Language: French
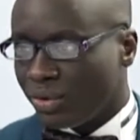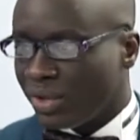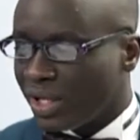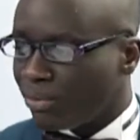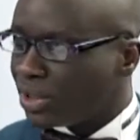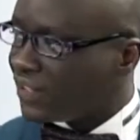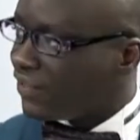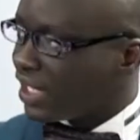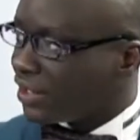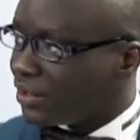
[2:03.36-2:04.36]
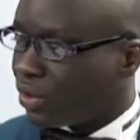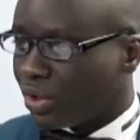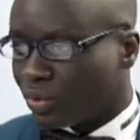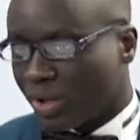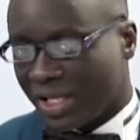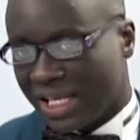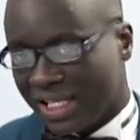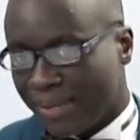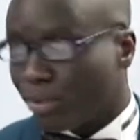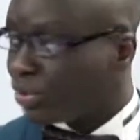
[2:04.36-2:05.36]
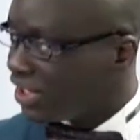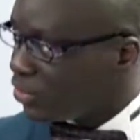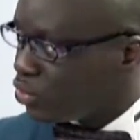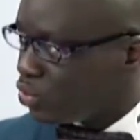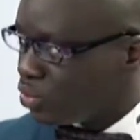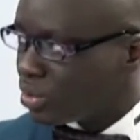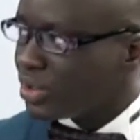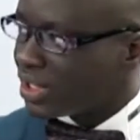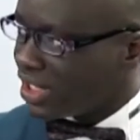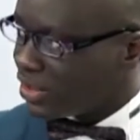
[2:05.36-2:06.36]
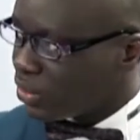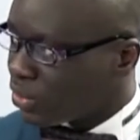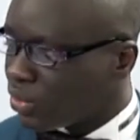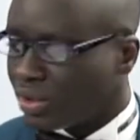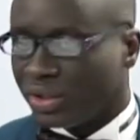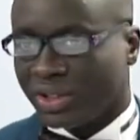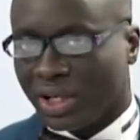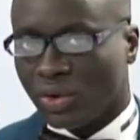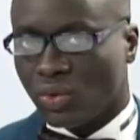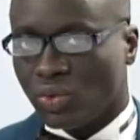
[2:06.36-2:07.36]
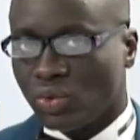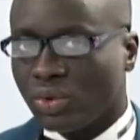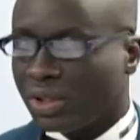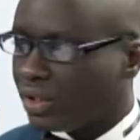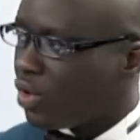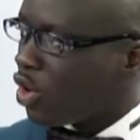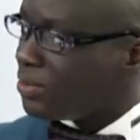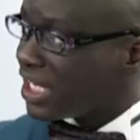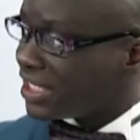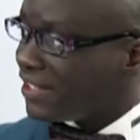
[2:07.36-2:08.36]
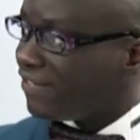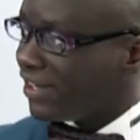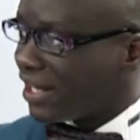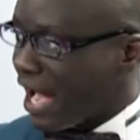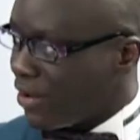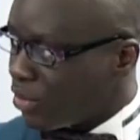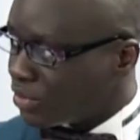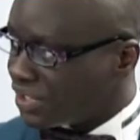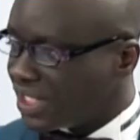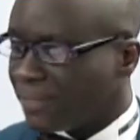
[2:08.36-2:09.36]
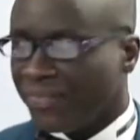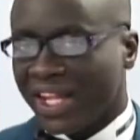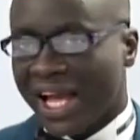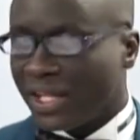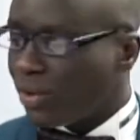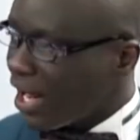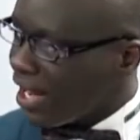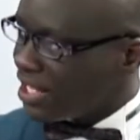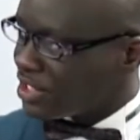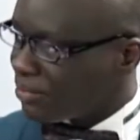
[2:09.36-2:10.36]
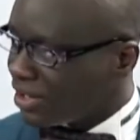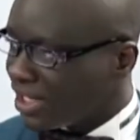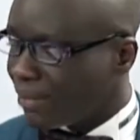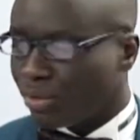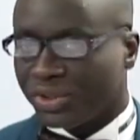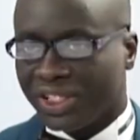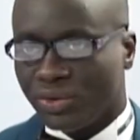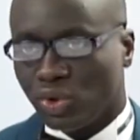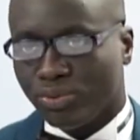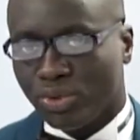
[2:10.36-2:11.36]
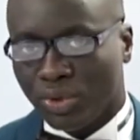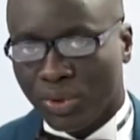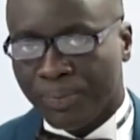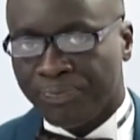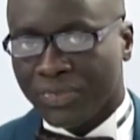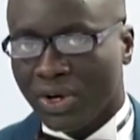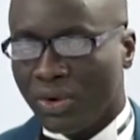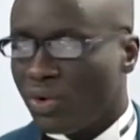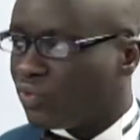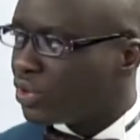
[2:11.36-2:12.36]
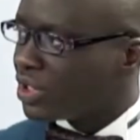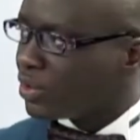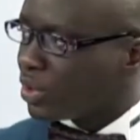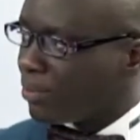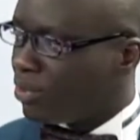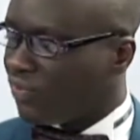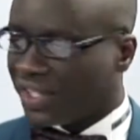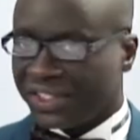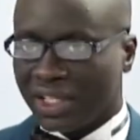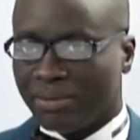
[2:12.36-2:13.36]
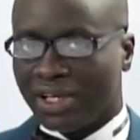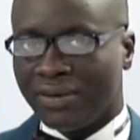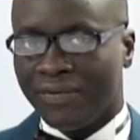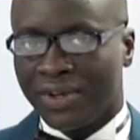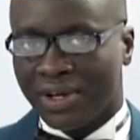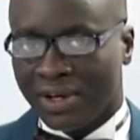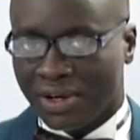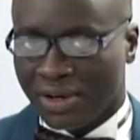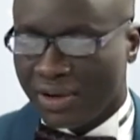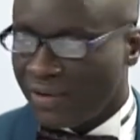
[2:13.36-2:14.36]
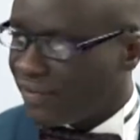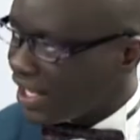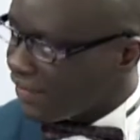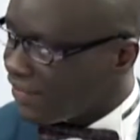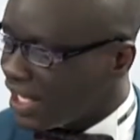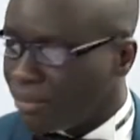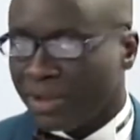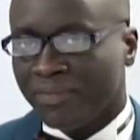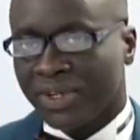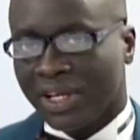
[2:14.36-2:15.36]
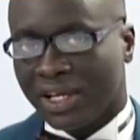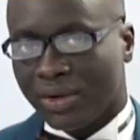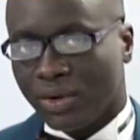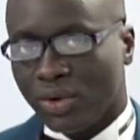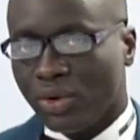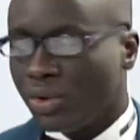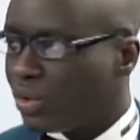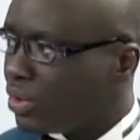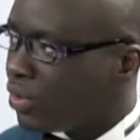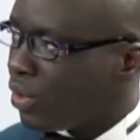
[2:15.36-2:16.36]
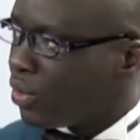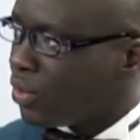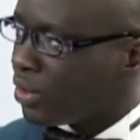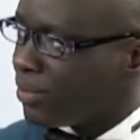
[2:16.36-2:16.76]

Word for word: une modification, en tout cas des, procédures qui sont euh, en cours. L'objectif annoncé est un allègement des procédures pour que le vote soit plus facilement vérifiable et que on